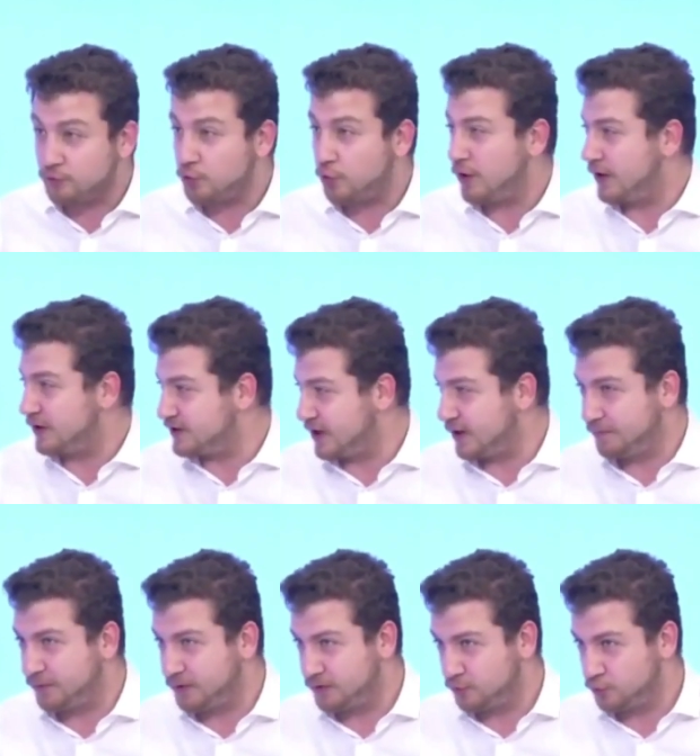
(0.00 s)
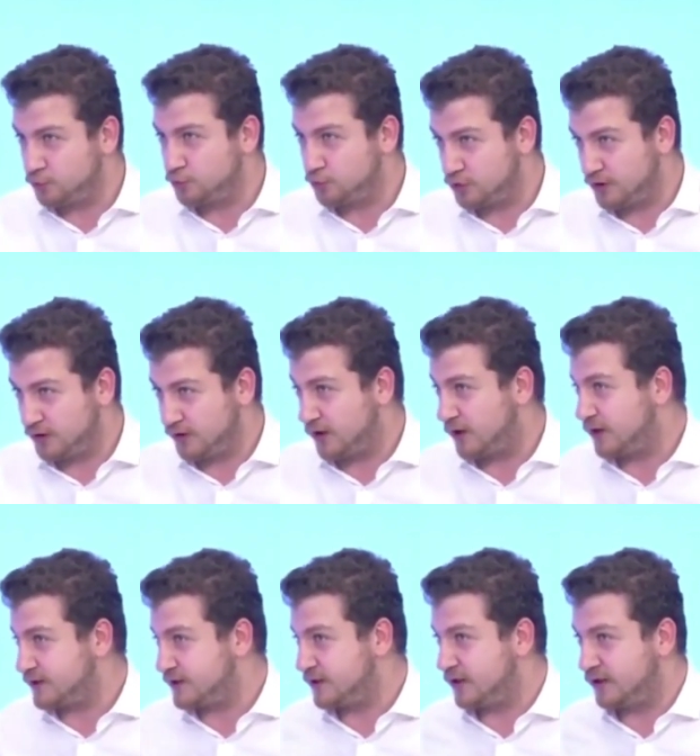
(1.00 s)
Joel Campbell uzun süre
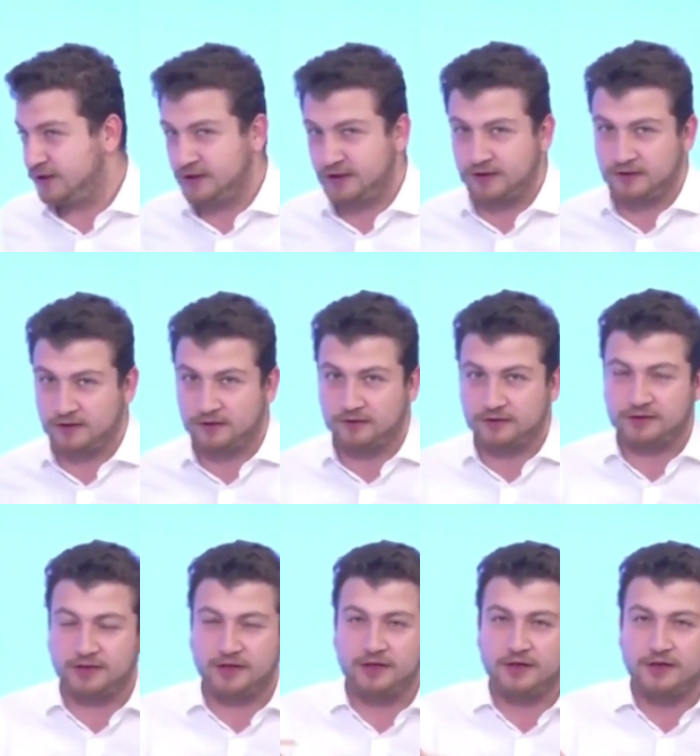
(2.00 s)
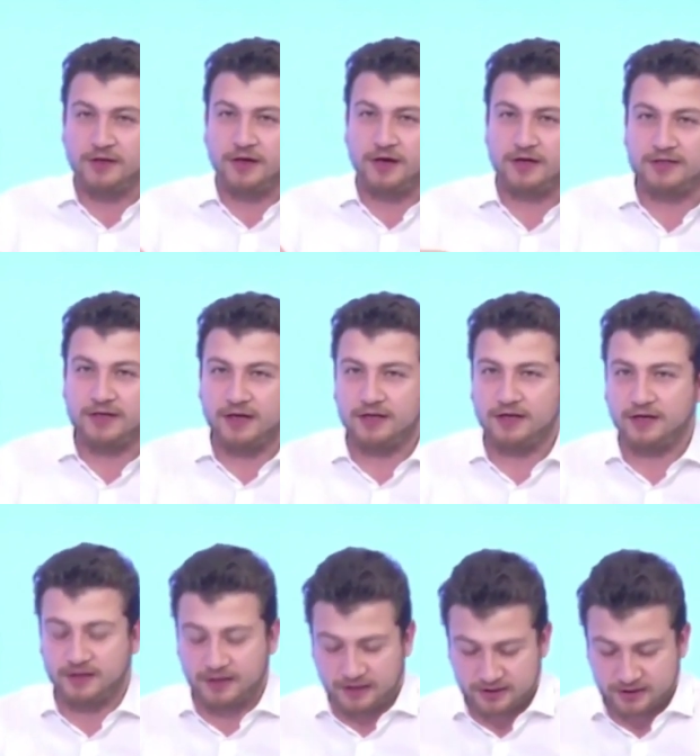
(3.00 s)
Arsenal'de evet, işte evet. ha geldi ha
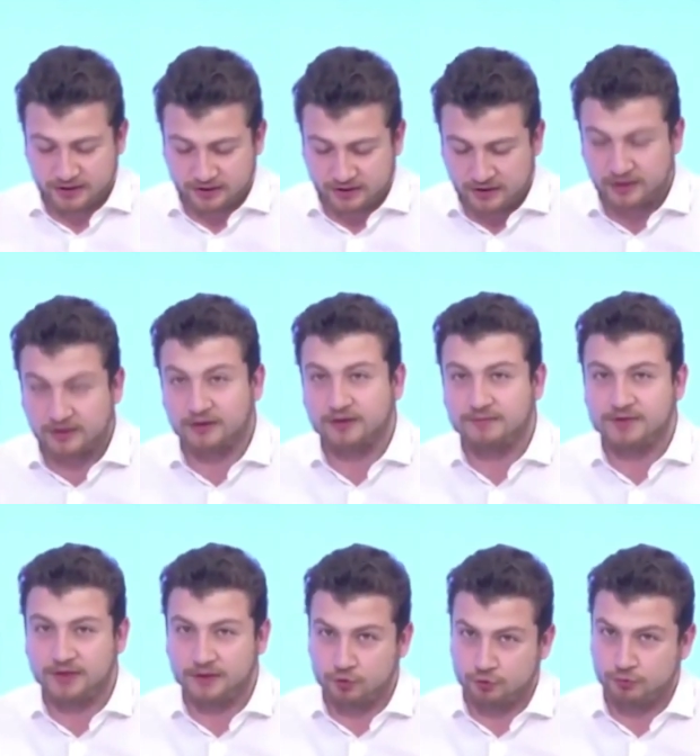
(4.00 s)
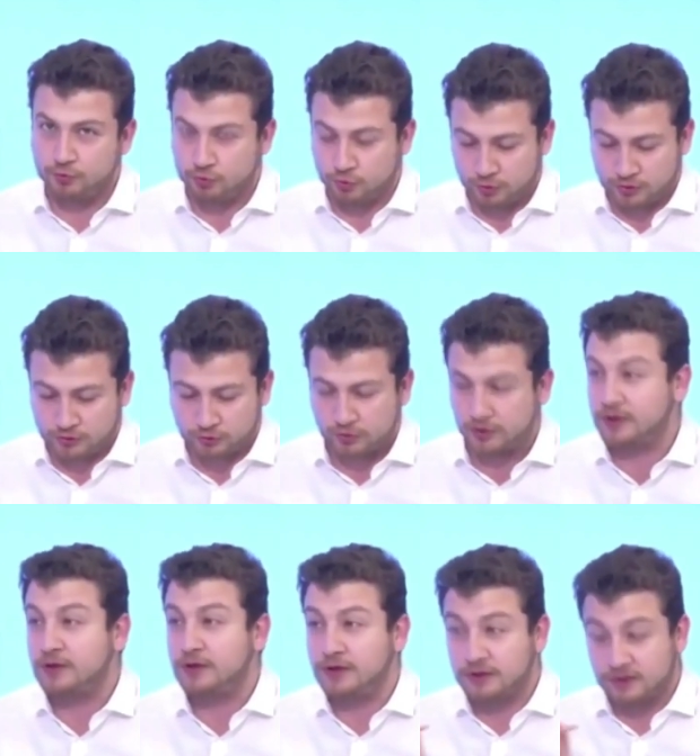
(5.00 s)
gelecek denilen adam 800 bin euro oynatıyorlar.
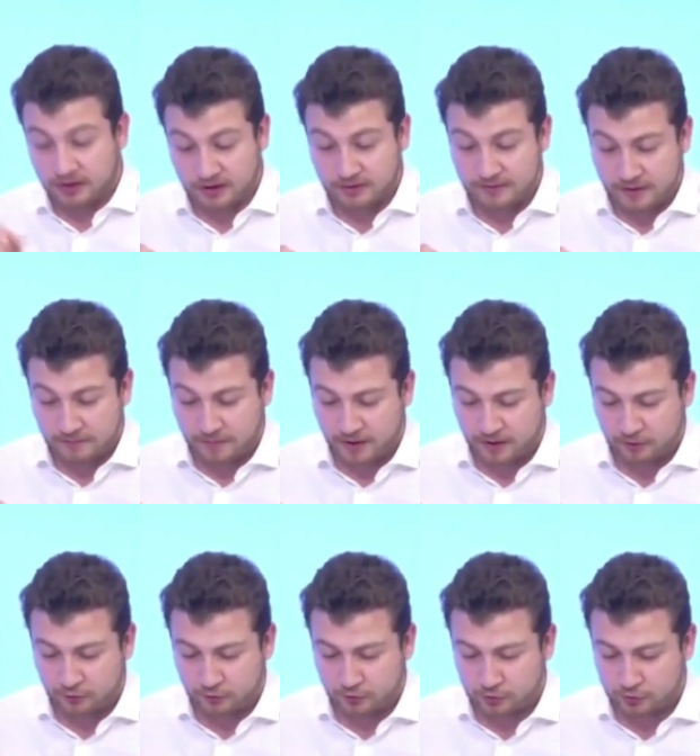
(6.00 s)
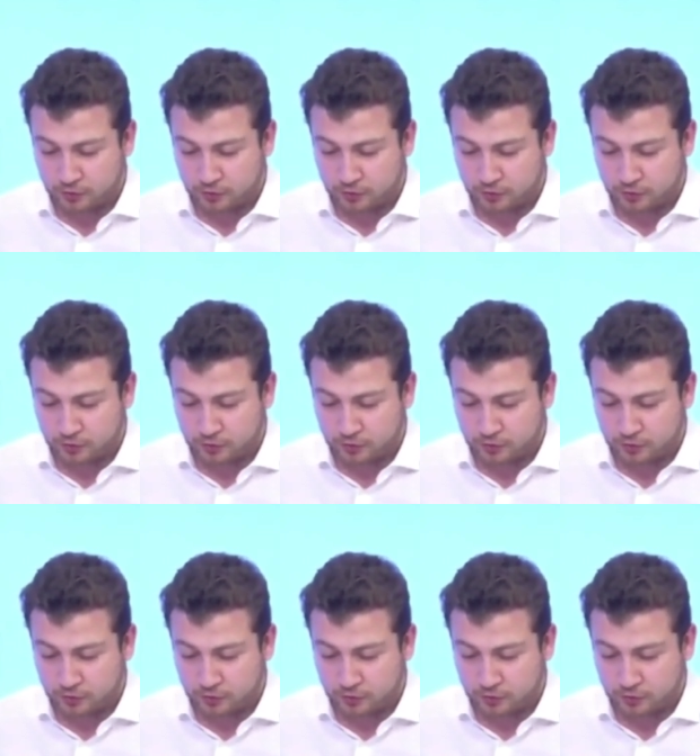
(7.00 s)
Takımın en pahalı oyuncusu.